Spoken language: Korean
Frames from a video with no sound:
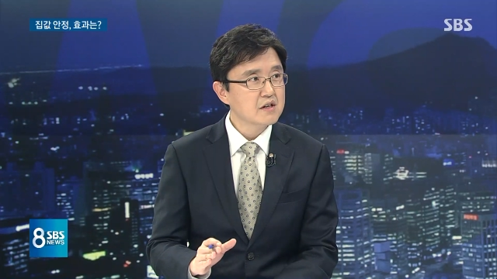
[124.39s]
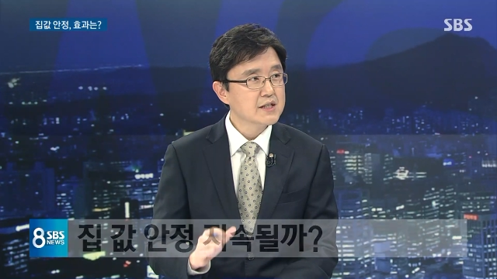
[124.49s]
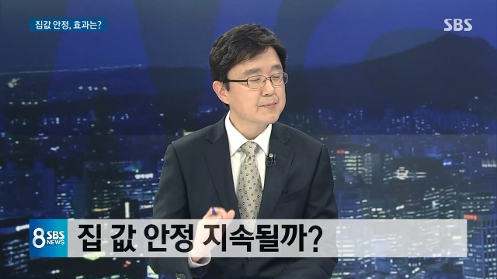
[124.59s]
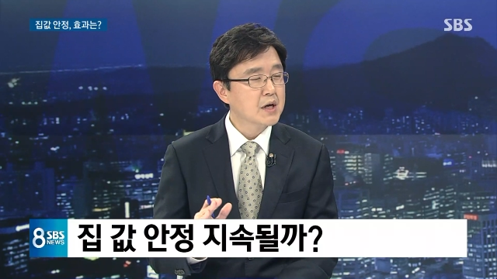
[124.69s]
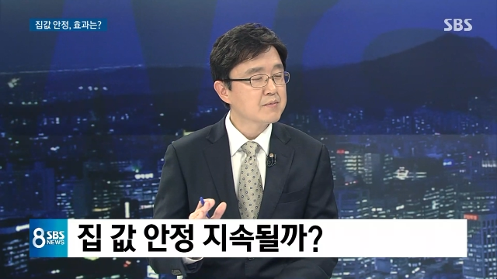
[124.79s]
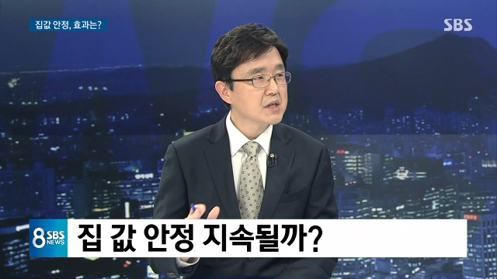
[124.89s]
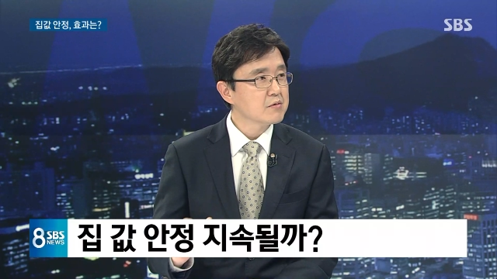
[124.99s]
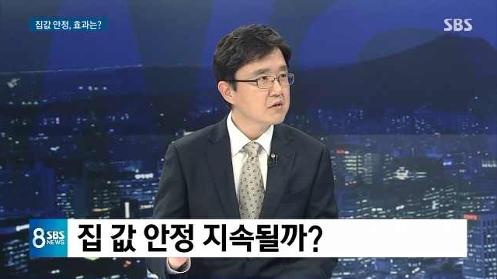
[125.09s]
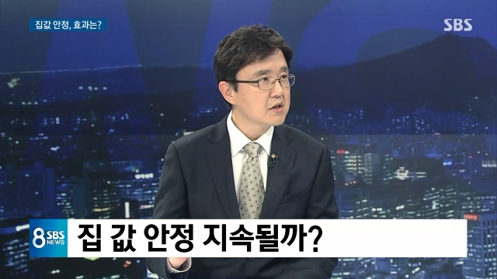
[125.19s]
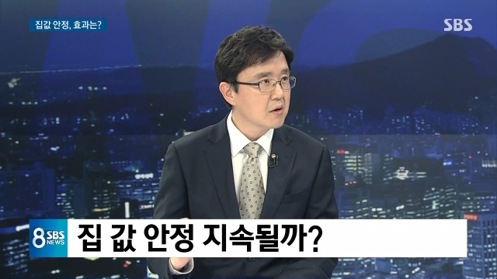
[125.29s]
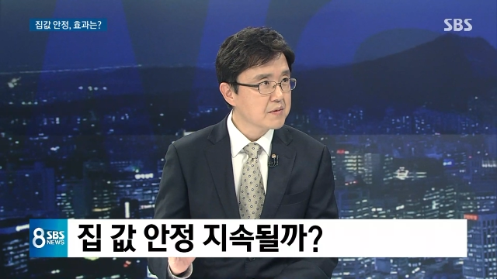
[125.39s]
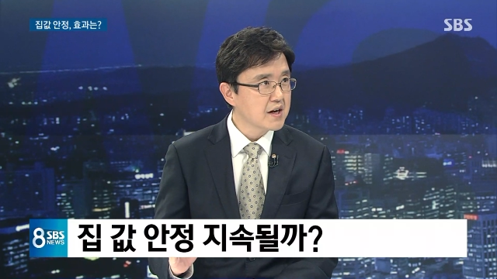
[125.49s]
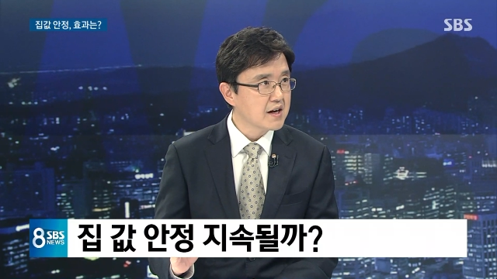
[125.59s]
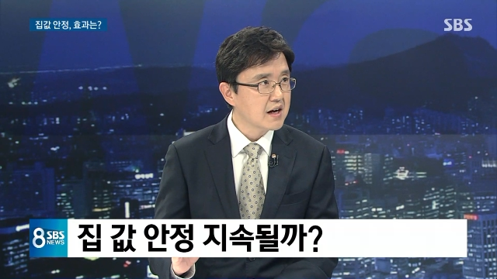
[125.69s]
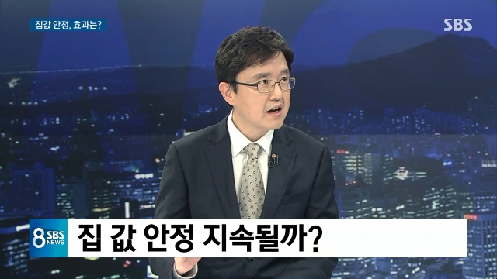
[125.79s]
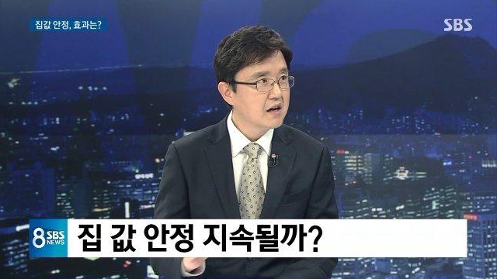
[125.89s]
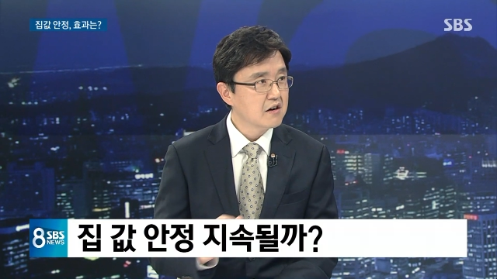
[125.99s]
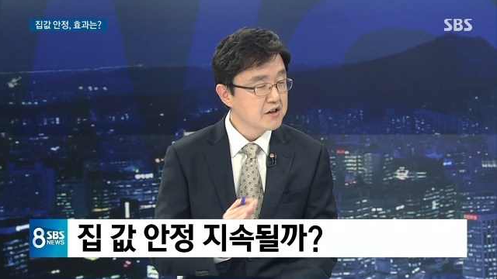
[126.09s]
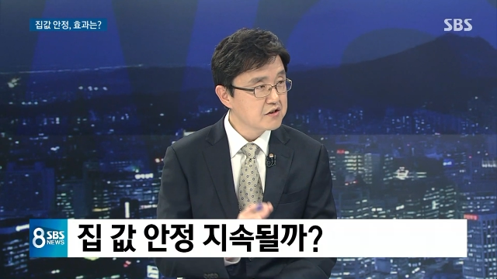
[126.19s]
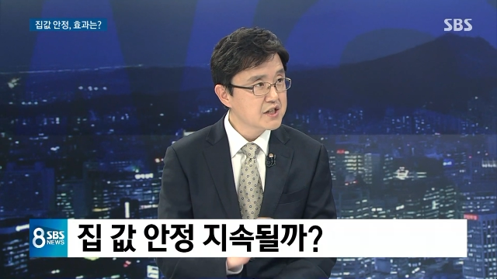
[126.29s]
집값 잡은 적이 없다. 어,
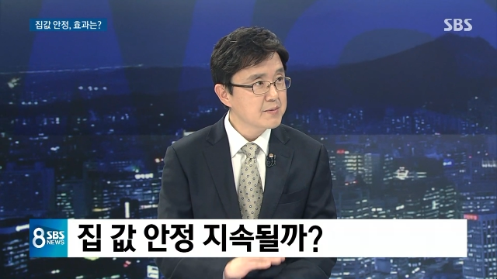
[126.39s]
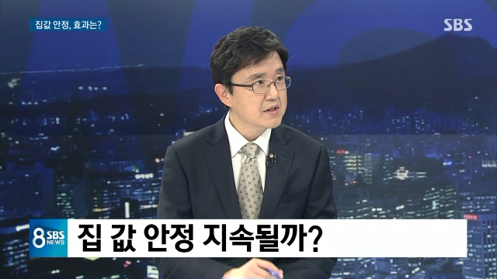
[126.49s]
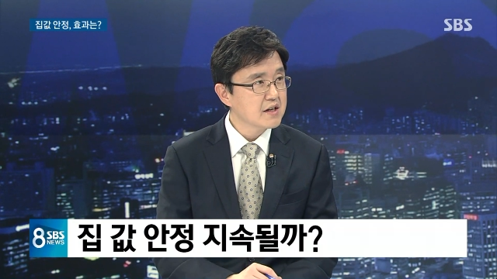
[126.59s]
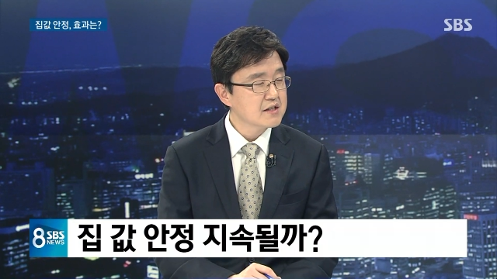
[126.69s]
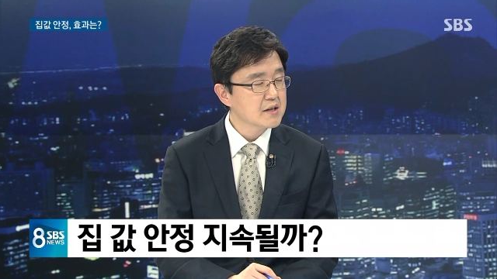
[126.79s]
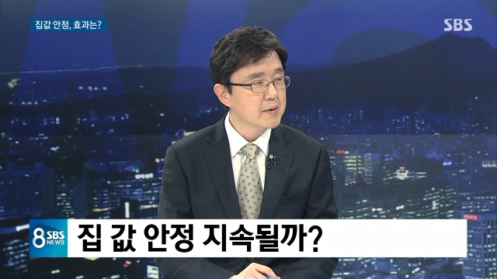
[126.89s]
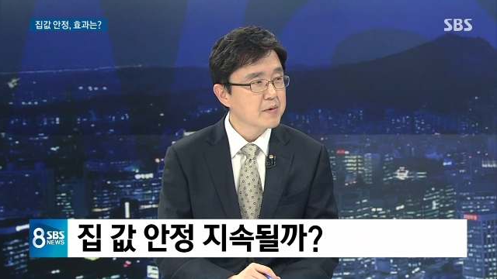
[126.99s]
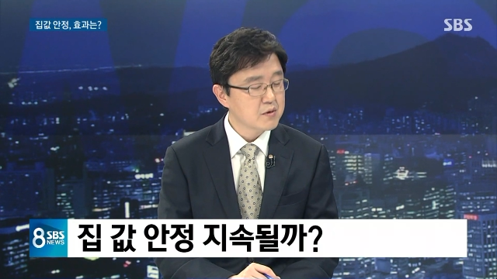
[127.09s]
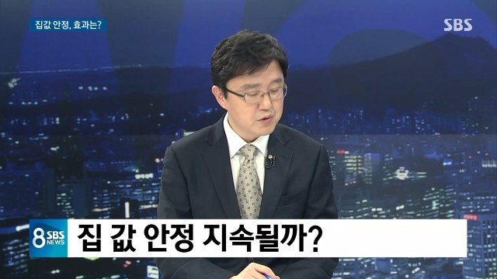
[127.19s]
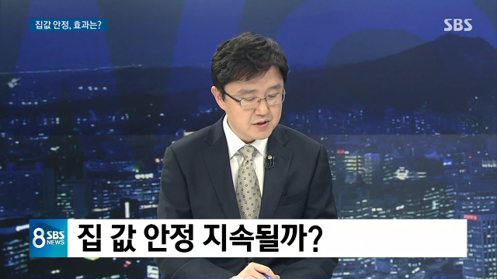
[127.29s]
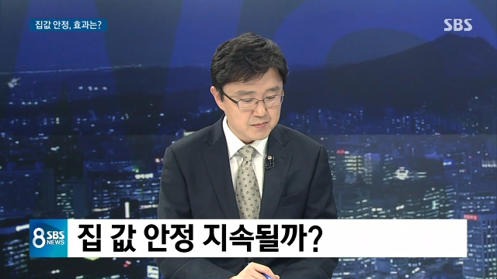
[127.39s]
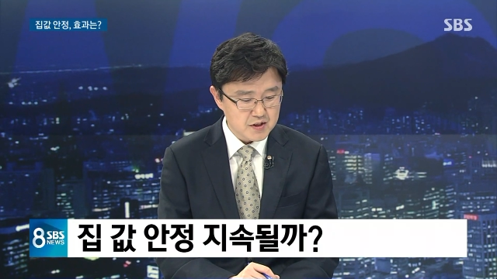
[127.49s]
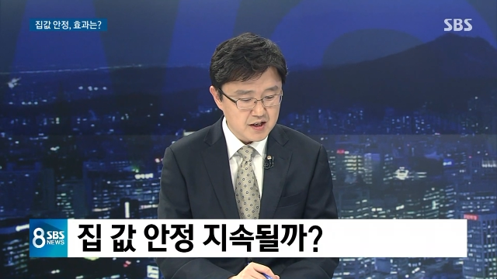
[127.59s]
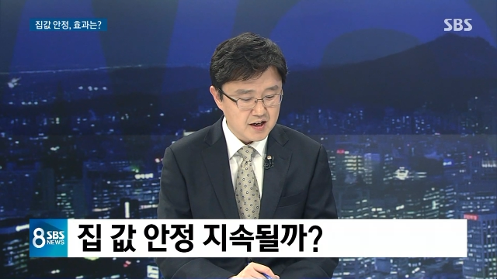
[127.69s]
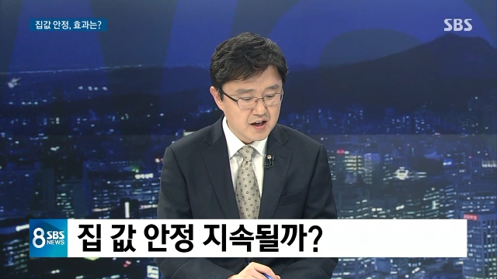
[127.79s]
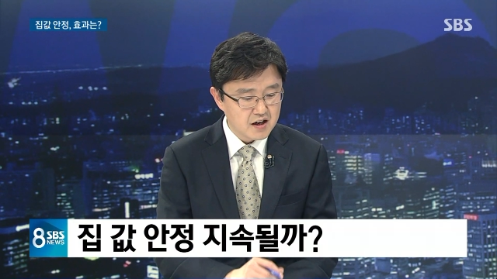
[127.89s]
이런 시민단체의 비판도 있습니다.